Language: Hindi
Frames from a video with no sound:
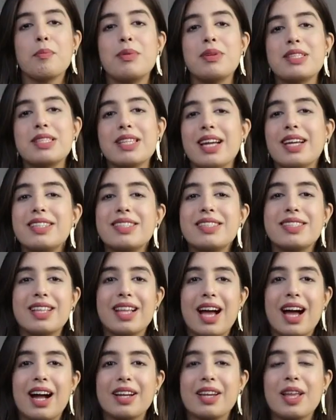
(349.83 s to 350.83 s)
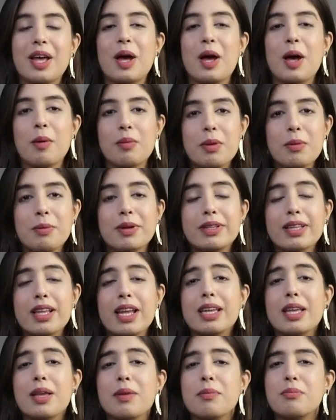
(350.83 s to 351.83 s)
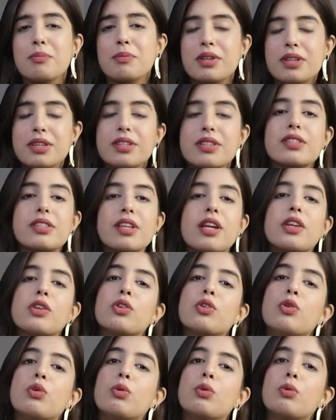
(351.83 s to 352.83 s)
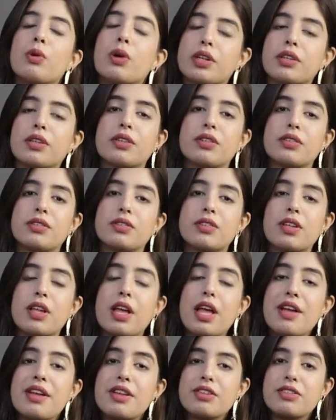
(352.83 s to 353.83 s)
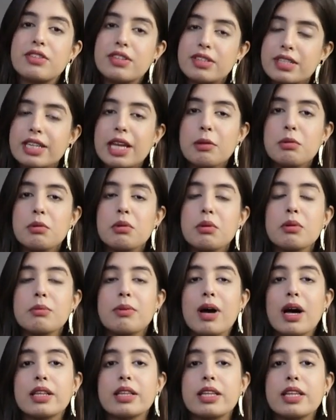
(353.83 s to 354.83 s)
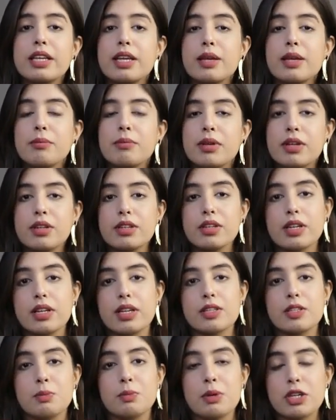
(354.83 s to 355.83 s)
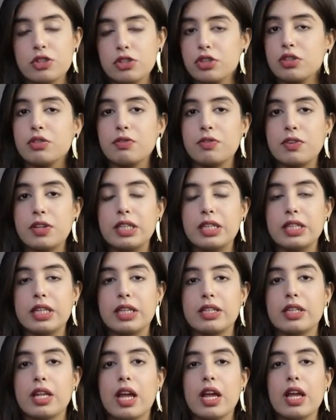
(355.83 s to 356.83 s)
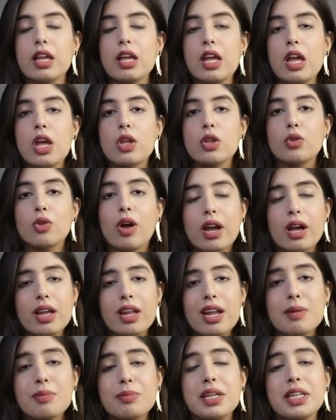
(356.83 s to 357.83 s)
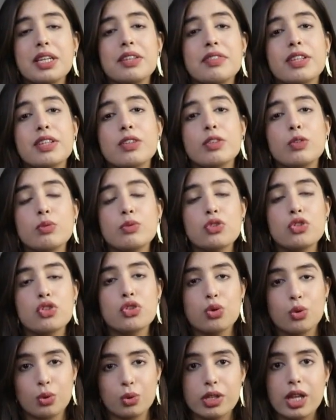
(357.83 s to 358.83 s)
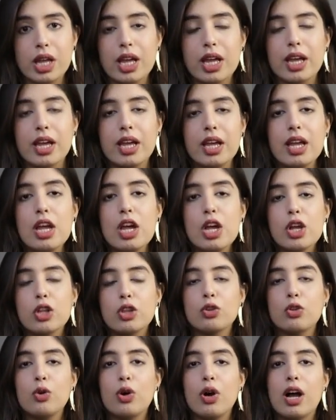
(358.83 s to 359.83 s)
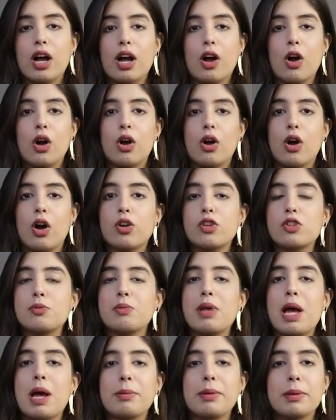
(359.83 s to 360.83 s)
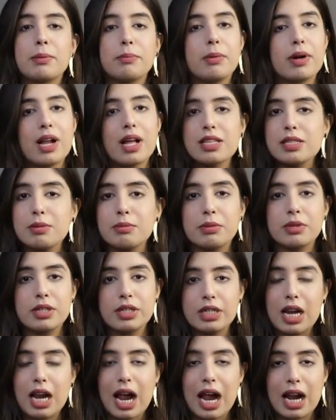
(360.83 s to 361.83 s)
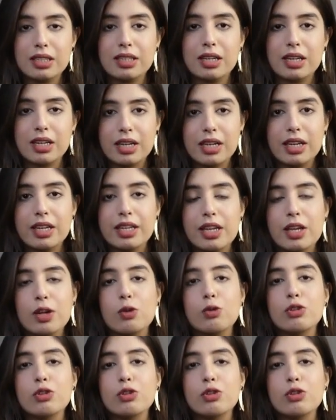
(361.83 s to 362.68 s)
बिसाइड्स दैट हमें पता है कि मिरर्स कैन डू वंडर्स जैसे कि हमने बात की कि मिरर स्पेशियस फील देता है तो अगर आपका लिविंग रूम छोटा है तो और उसमें आप एक बड़ा सा मिरर ऐड कर लेंगे